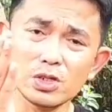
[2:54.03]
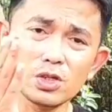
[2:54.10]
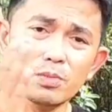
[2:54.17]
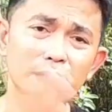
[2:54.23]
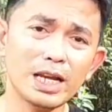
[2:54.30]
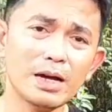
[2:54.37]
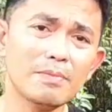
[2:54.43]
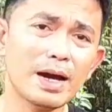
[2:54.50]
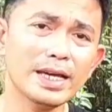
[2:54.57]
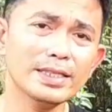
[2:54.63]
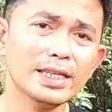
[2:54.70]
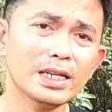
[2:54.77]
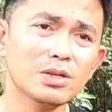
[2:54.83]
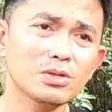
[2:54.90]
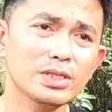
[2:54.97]
so
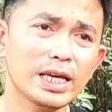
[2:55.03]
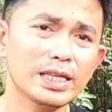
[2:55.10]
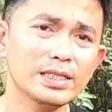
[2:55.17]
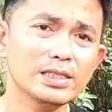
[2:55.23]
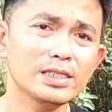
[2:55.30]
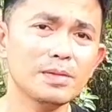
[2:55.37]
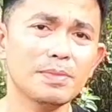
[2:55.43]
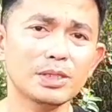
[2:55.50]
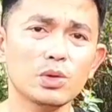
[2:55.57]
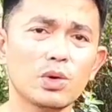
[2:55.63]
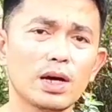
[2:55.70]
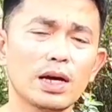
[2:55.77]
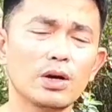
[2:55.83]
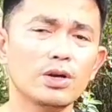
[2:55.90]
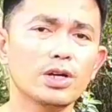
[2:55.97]
binabinder ko din sa
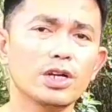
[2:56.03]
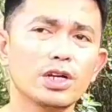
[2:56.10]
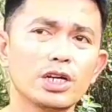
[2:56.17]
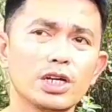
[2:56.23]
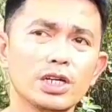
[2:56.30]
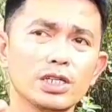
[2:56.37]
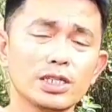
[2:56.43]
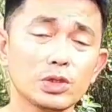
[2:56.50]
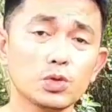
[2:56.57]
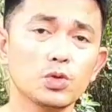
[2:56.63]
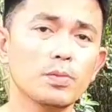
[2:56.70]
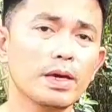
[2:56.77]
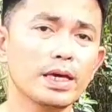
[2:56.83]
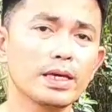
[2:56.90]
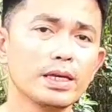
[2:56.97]
patuka or sa
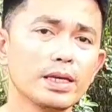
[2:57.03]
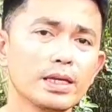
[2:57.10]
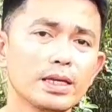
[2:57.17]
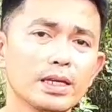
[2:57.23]
tubig.